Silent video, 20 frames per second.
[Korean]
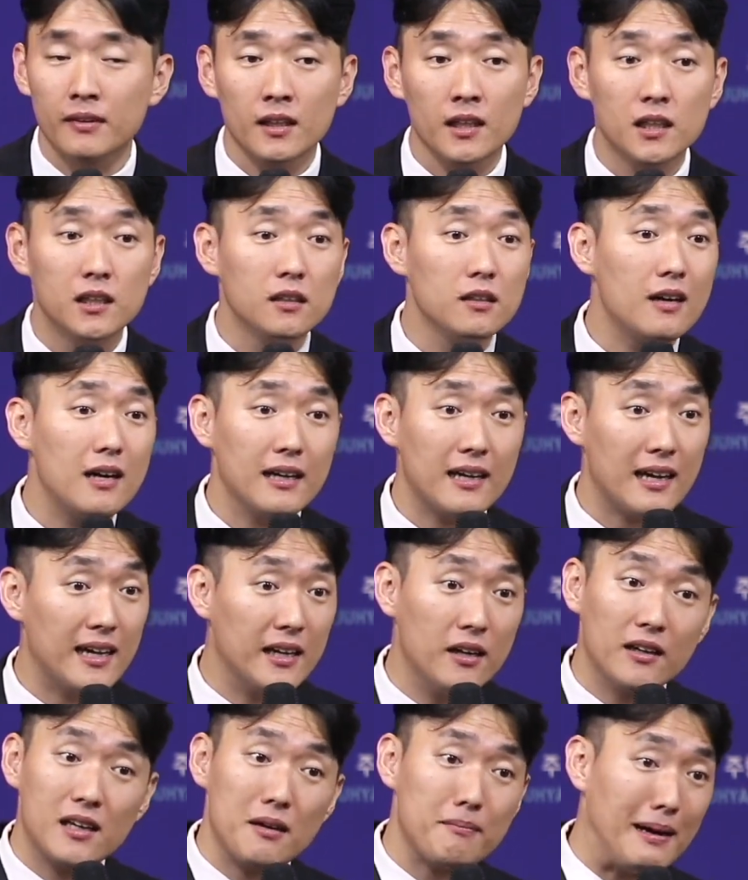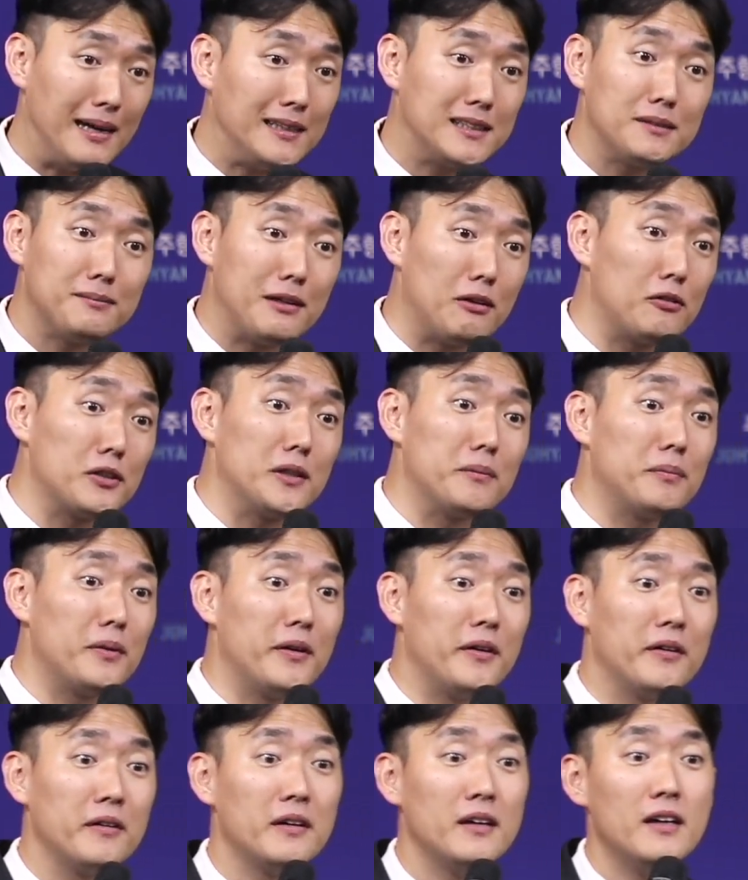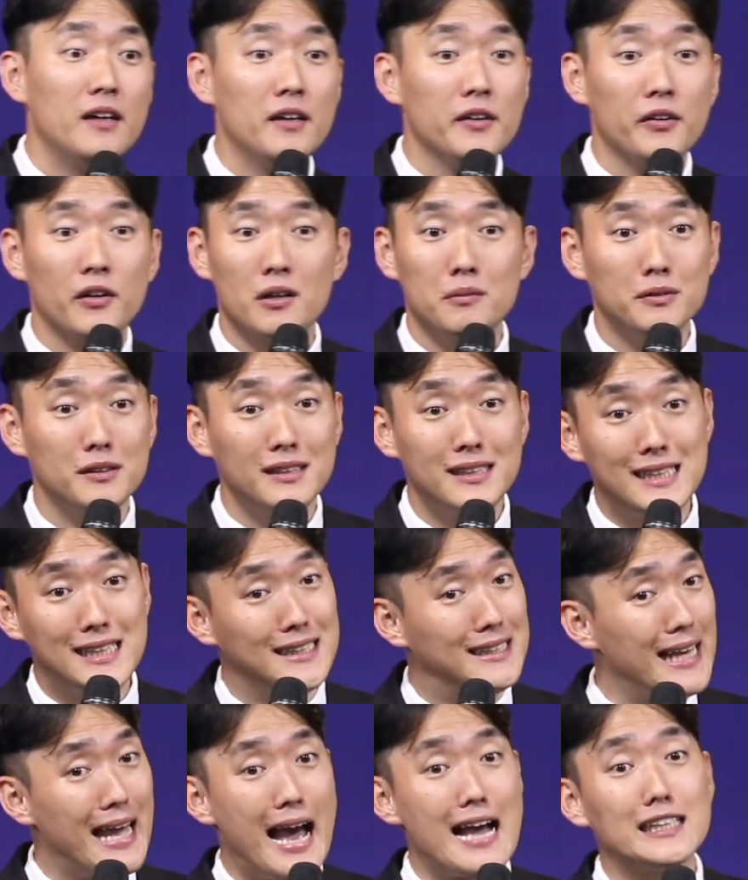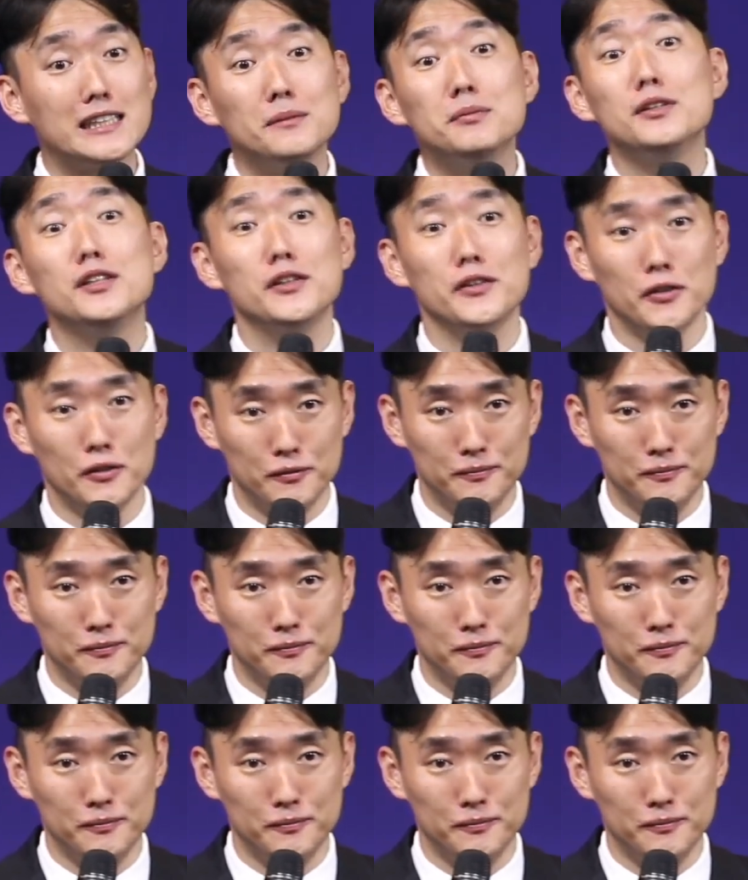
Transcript: 그러하게 이렇게 말씀하고 싶어요. 여러분 기대하십시오.